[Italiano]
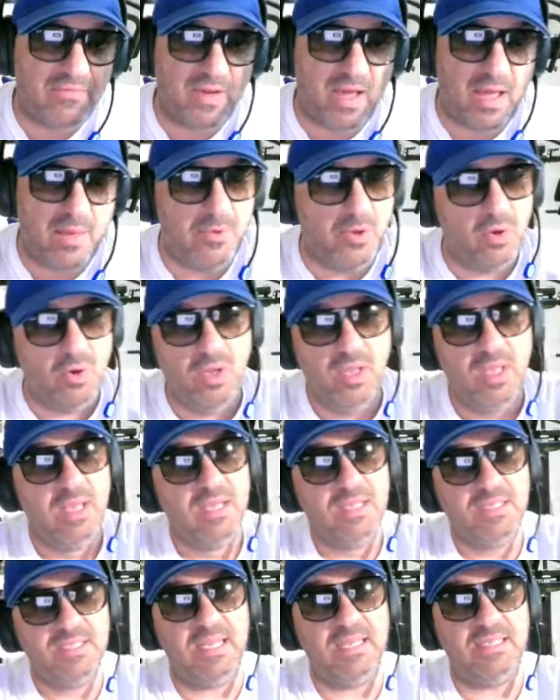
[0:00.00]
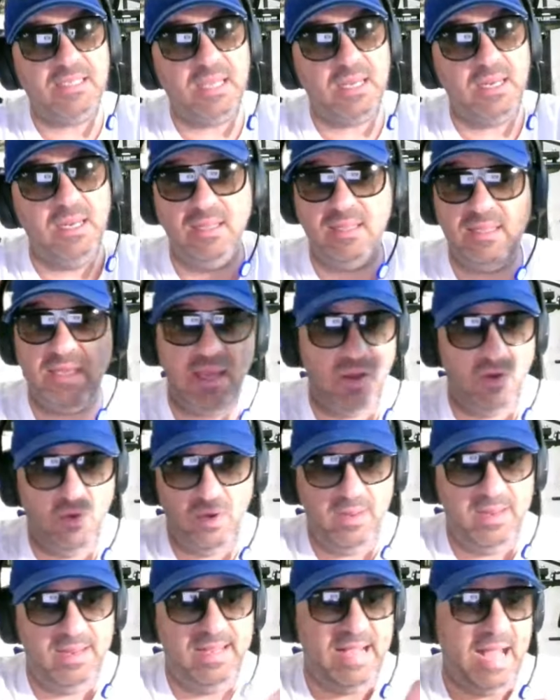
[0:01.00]
Fabio, senza critica.
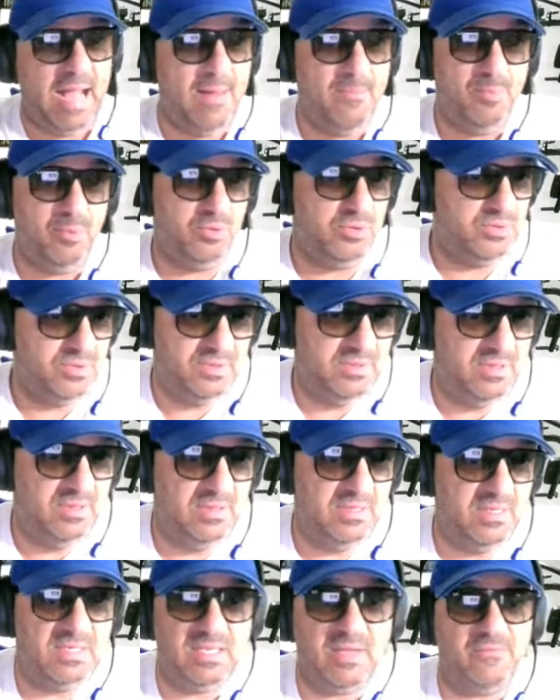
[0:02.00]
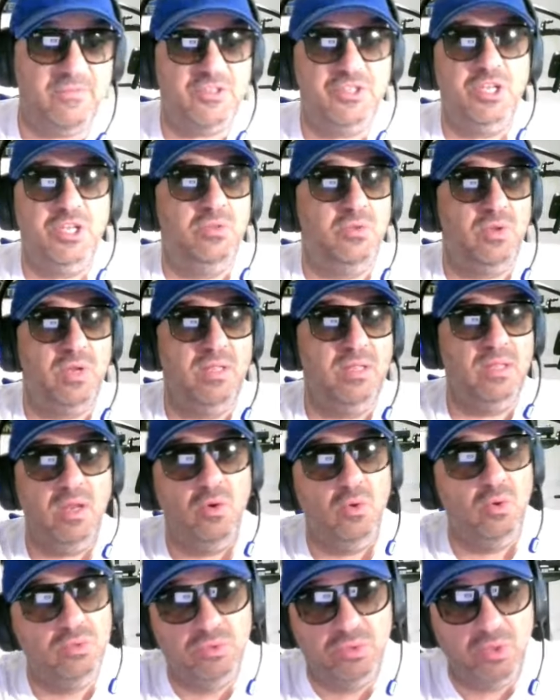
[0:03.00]
Ora il campo ti sta facendo rendere
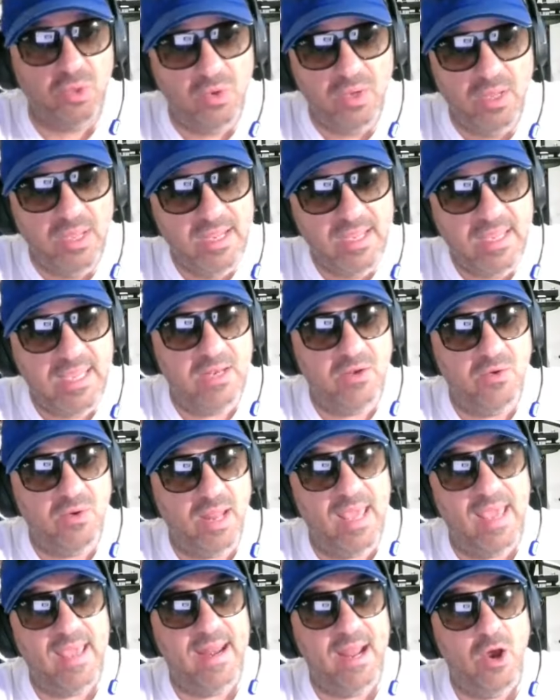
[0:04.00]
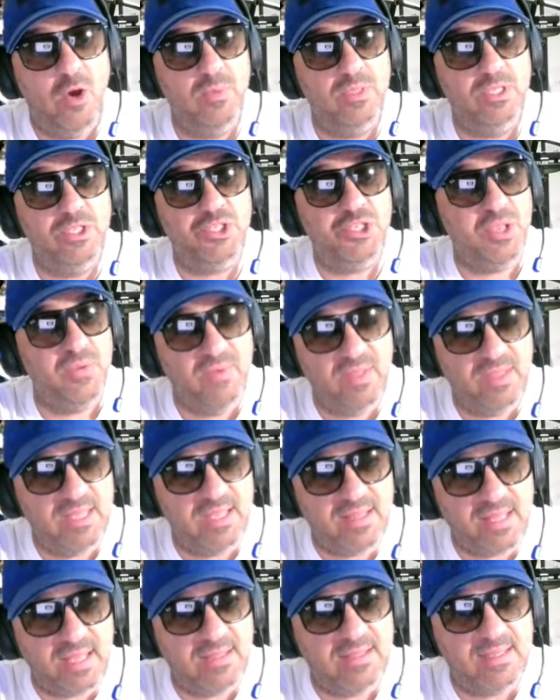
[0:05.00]
conto che non era come dicevi te
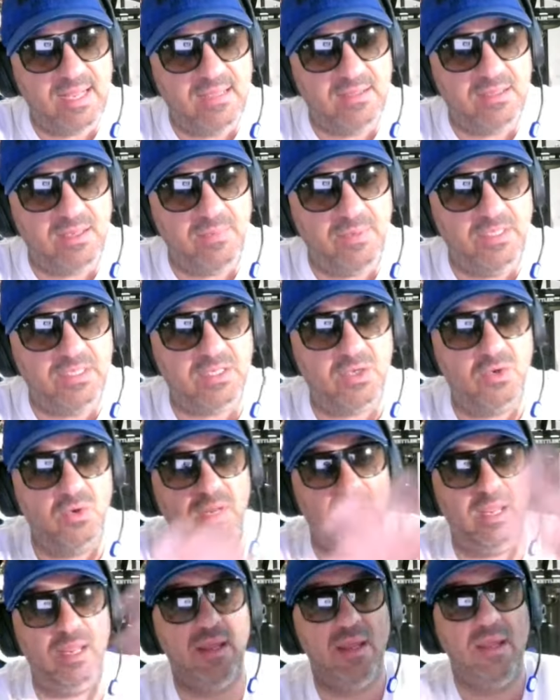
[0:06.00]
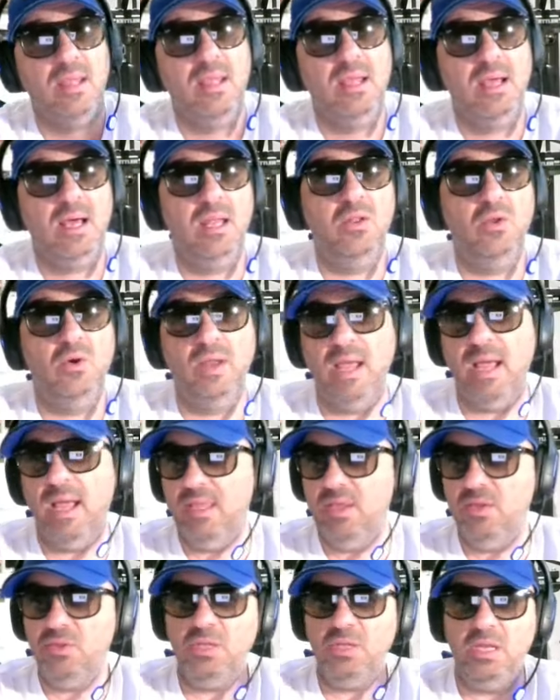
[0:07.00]
e tante altre persone. Allora
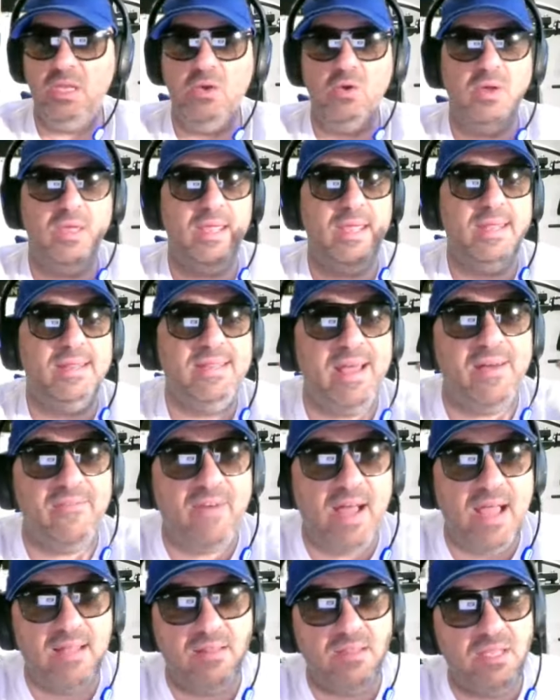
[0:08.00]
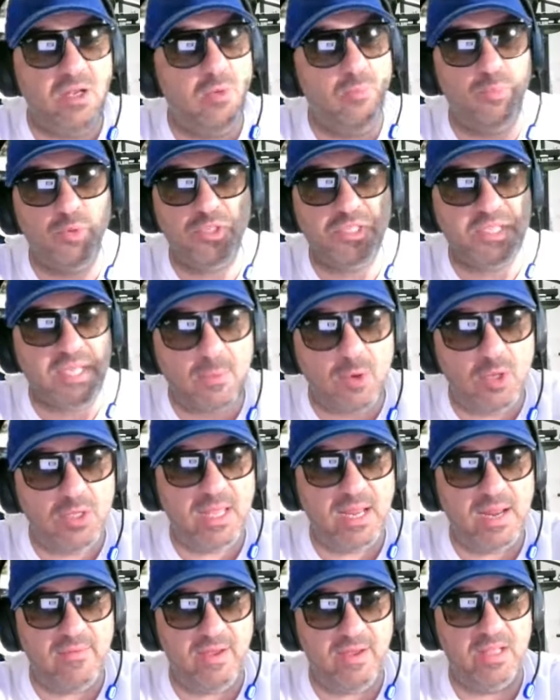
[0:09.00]
io ti dico che davanti non possiamo
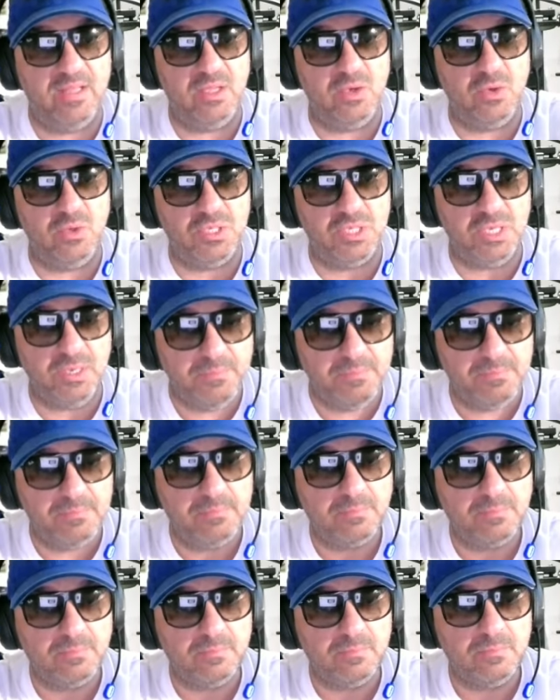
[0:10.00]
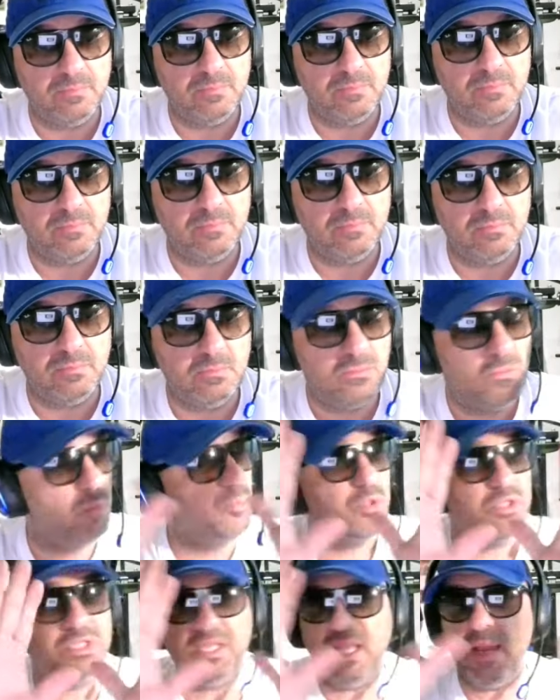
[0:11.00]
andare avanti così. Non
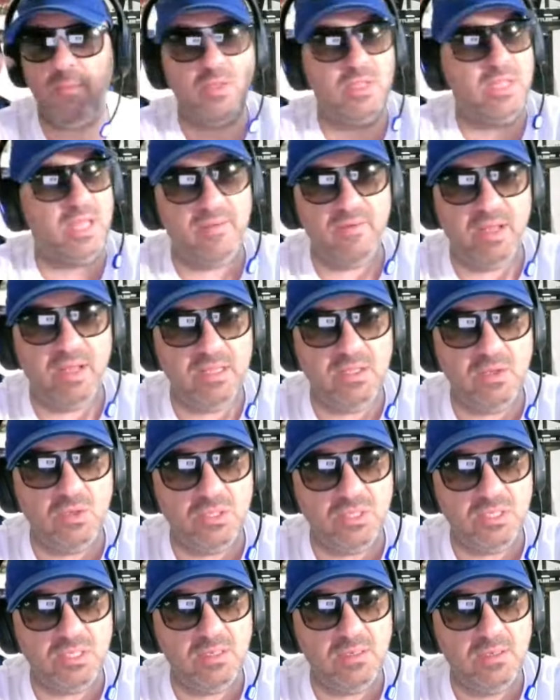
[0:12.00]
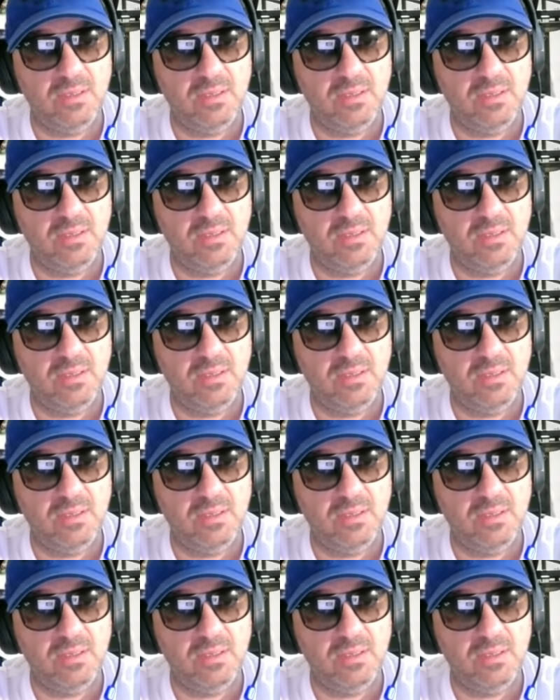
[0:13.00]
possiamo andare avanti così.